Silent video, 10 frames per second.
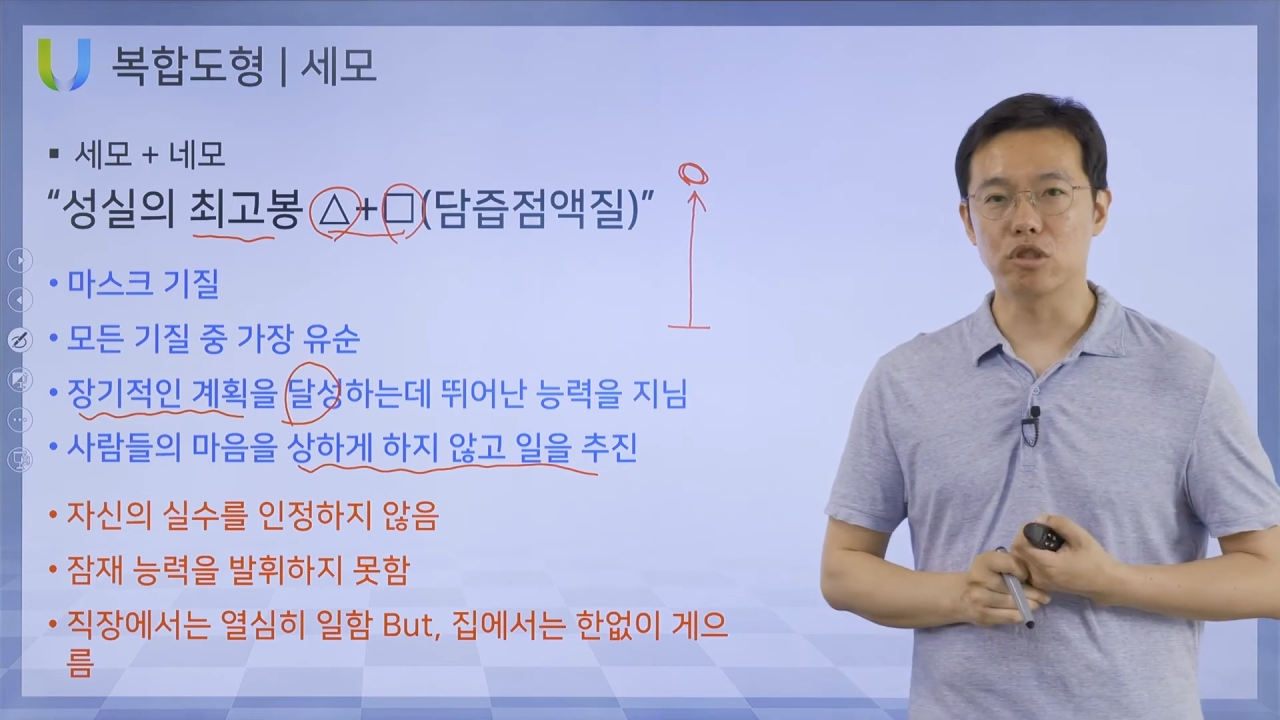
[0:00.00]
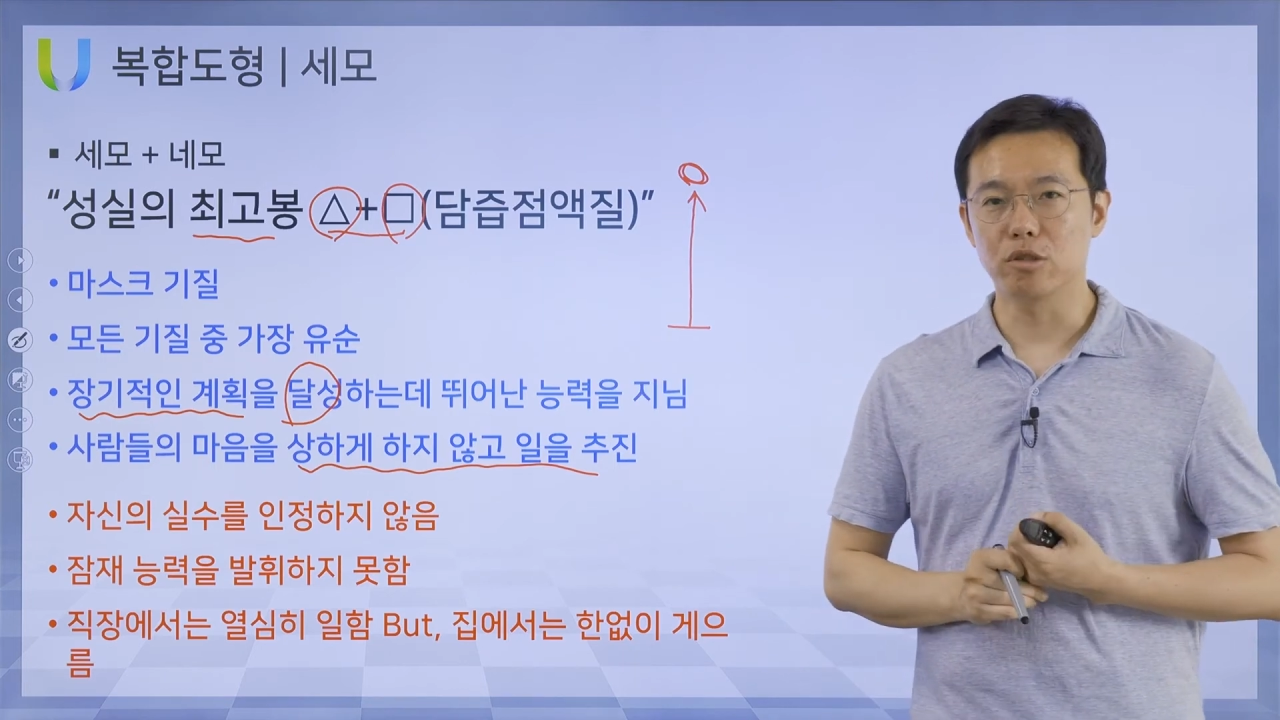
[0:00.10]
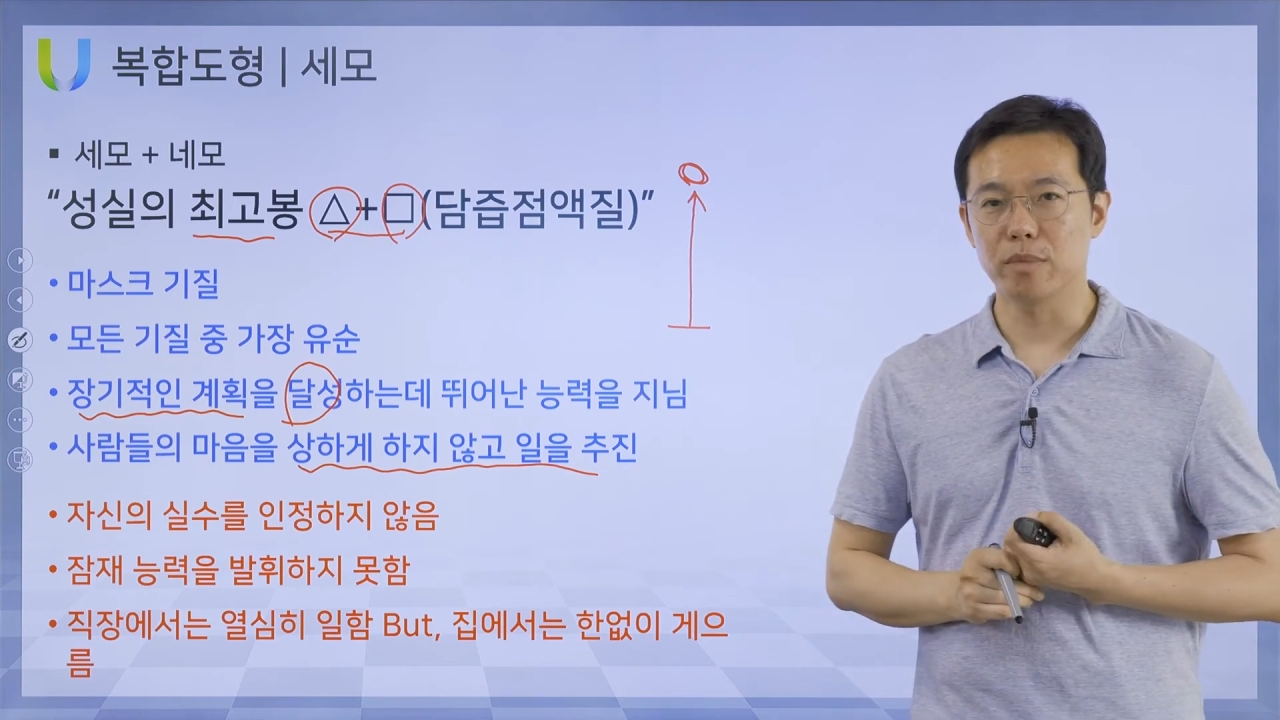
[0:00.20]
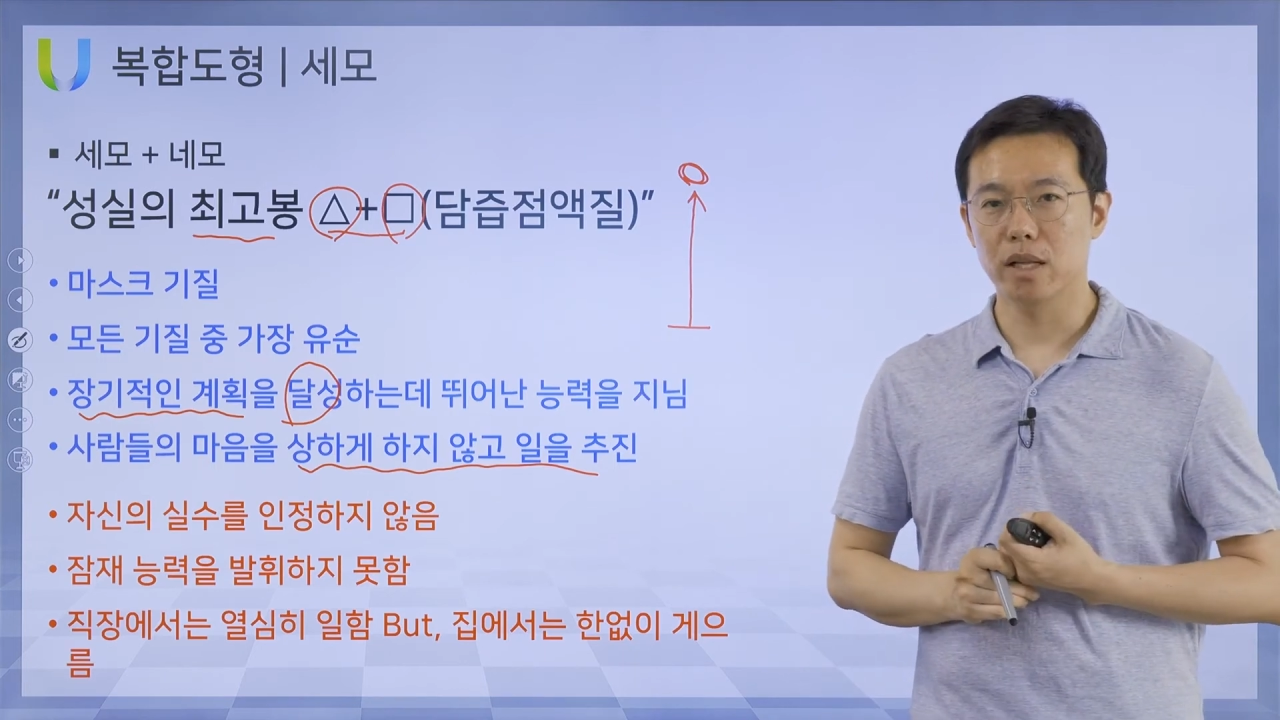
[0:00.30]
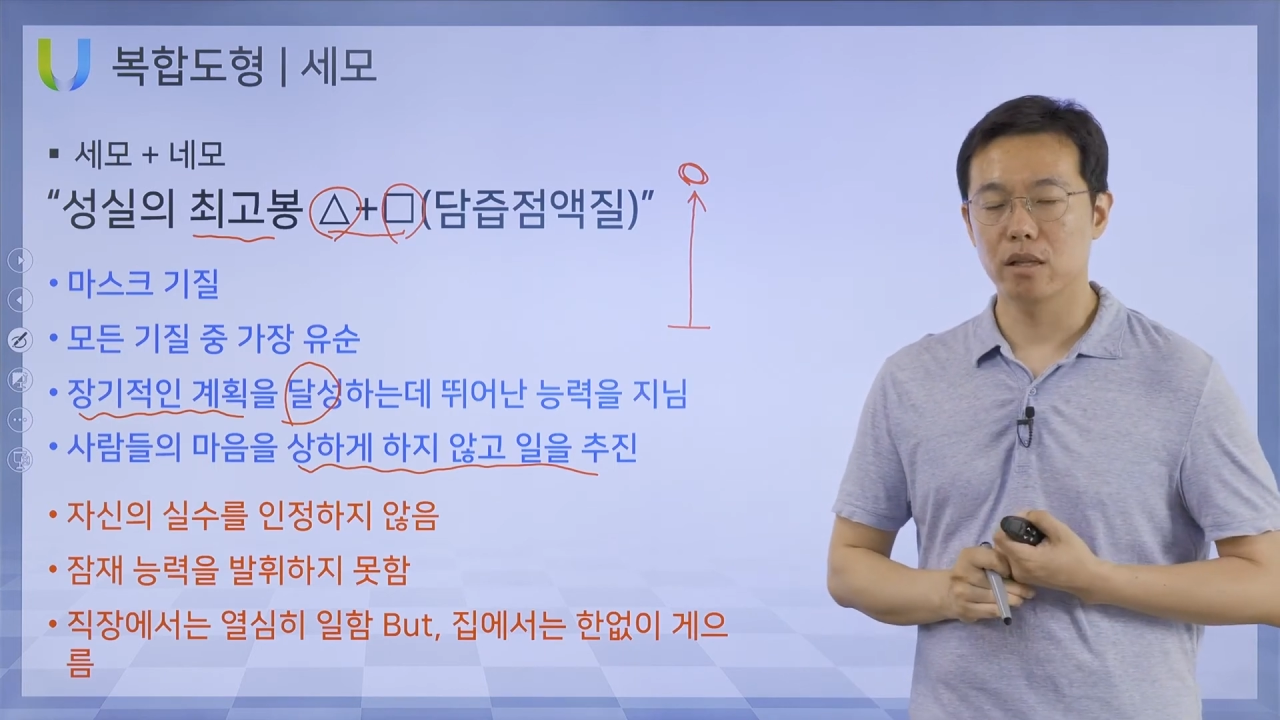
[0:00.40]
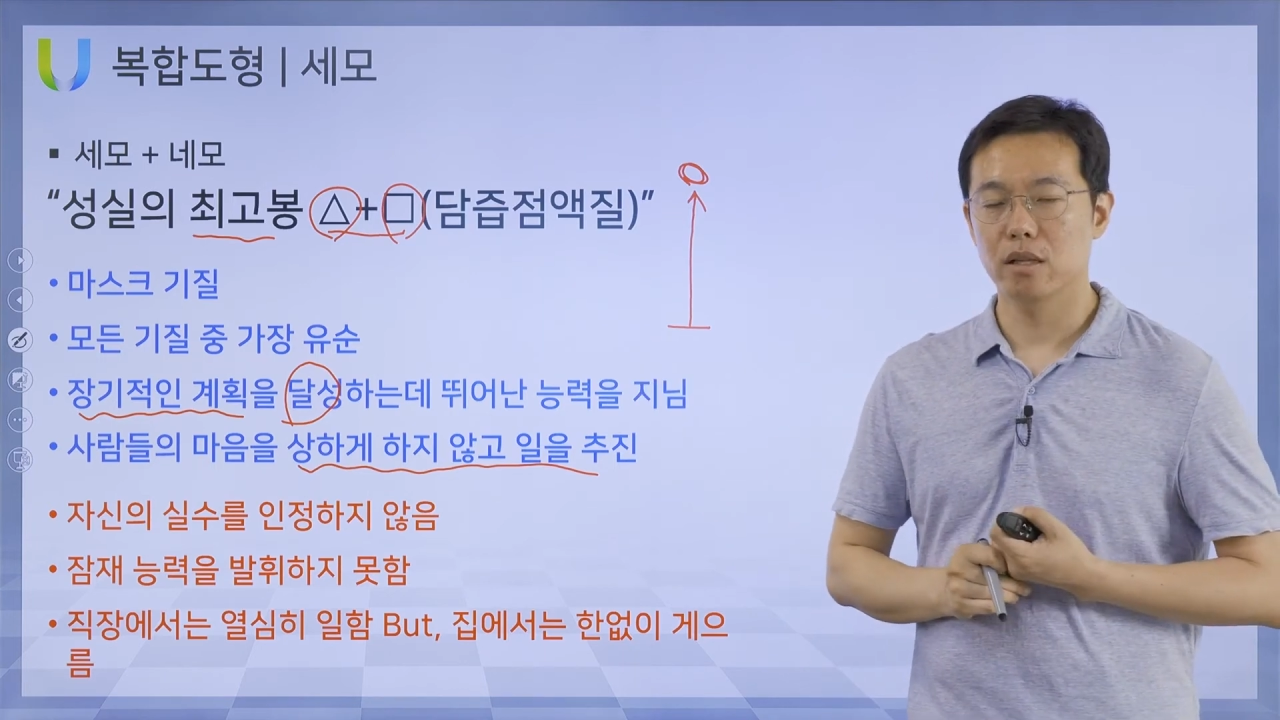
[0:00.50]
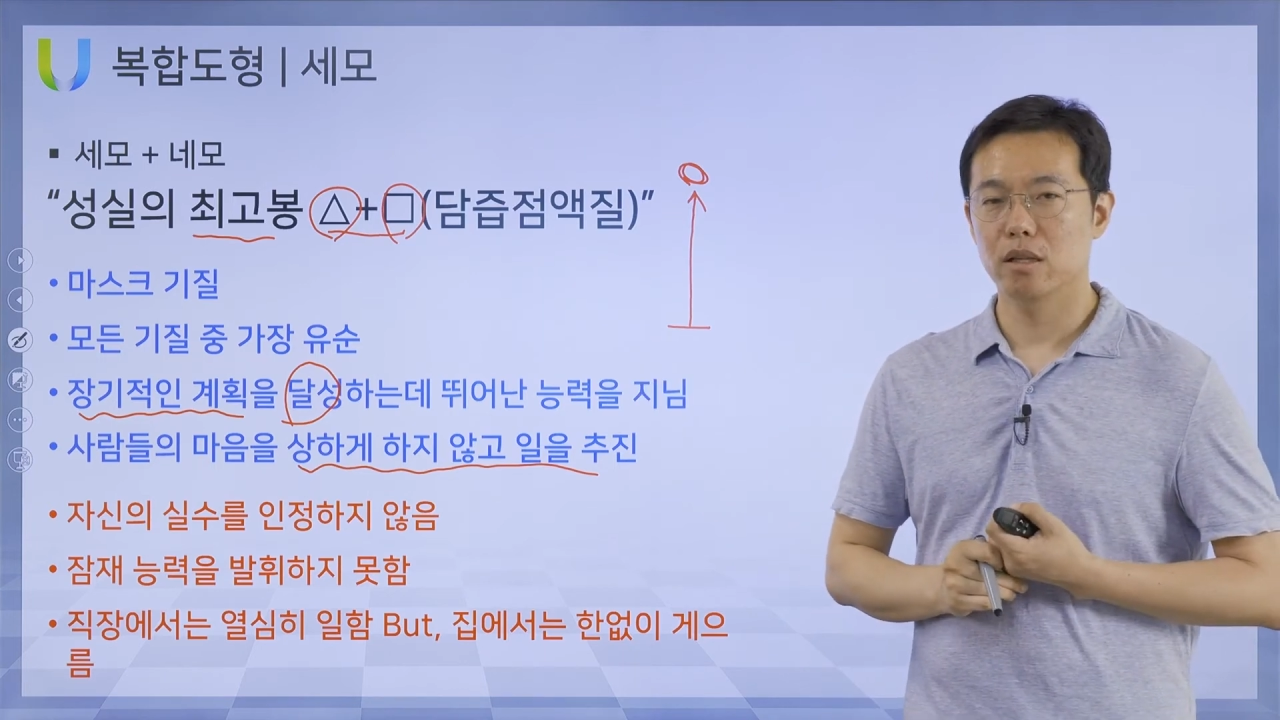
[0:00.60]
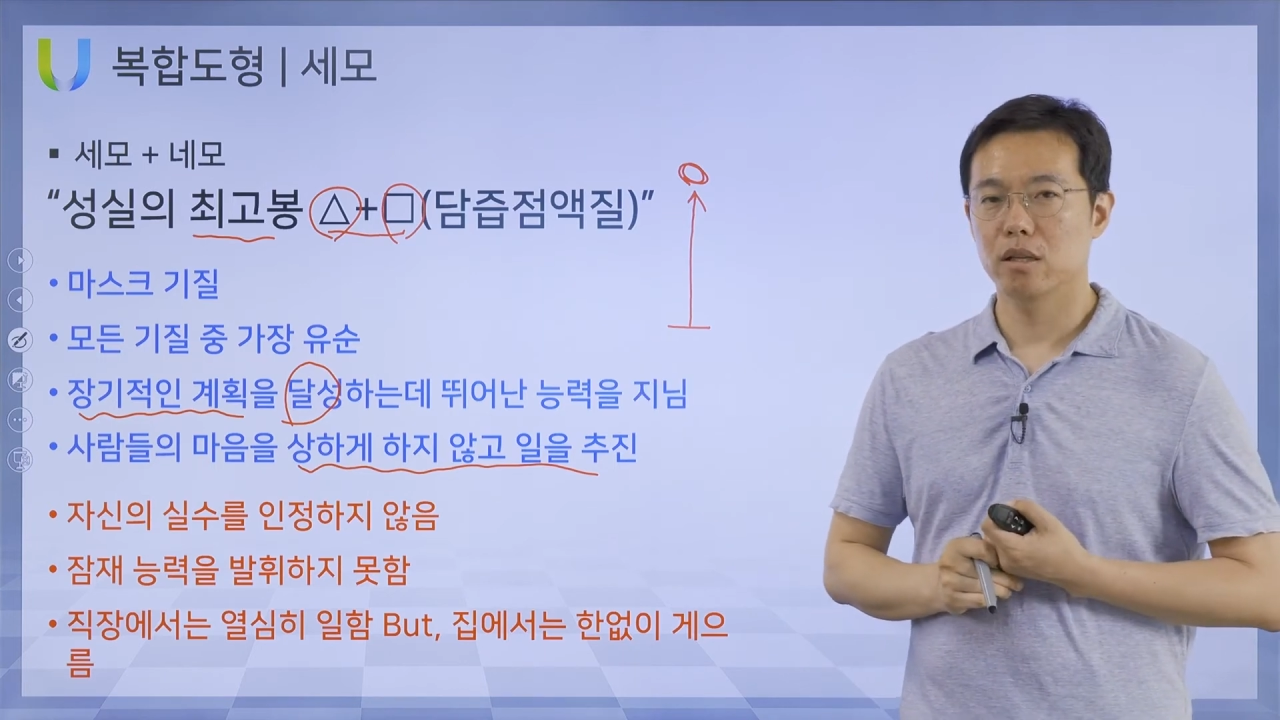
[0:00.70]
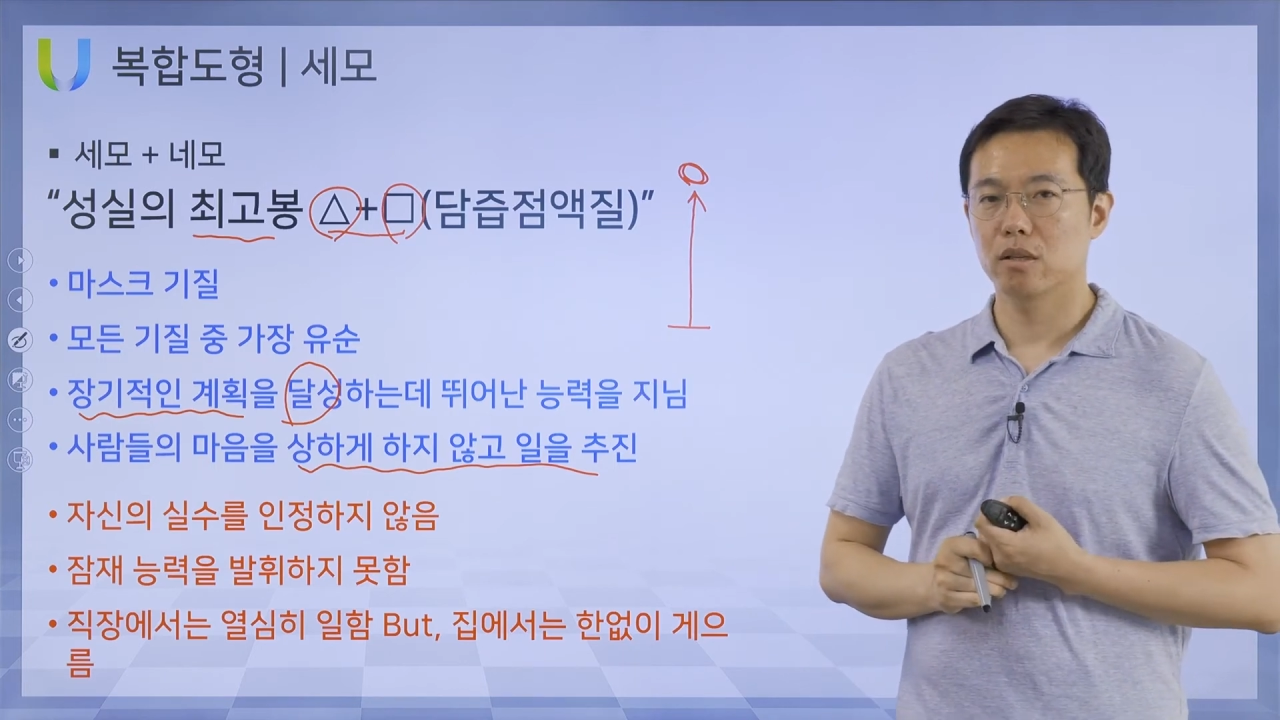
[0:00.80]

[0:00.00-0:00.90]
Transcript: 있지만